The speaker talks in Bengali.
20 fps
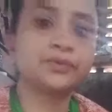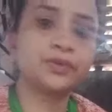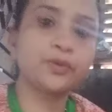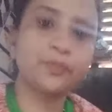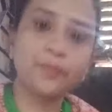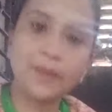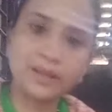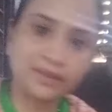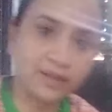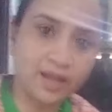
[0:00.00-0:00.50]
তো
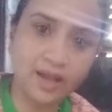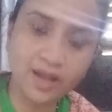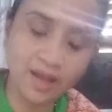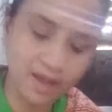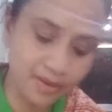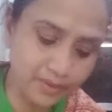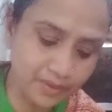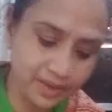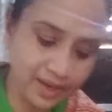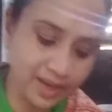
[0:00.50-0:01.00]
পান্তা
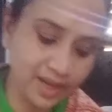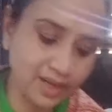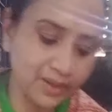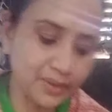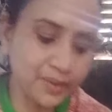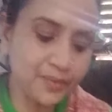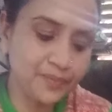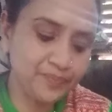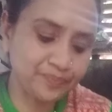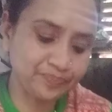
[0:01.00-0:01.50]
খাওয়া হয়ে গেল
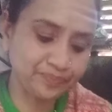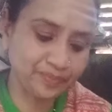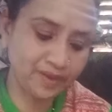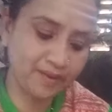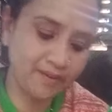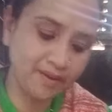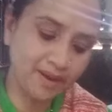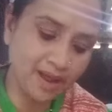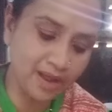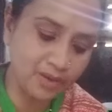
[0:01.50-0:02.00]

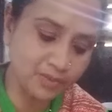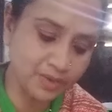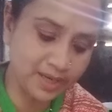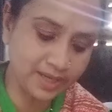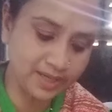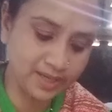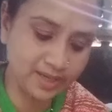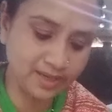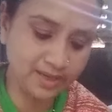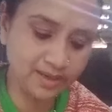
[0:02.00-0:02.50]
এর আলু
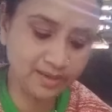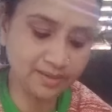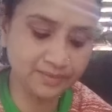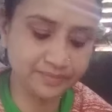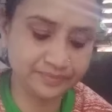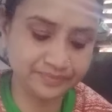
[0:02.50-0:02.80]
কেটে নিই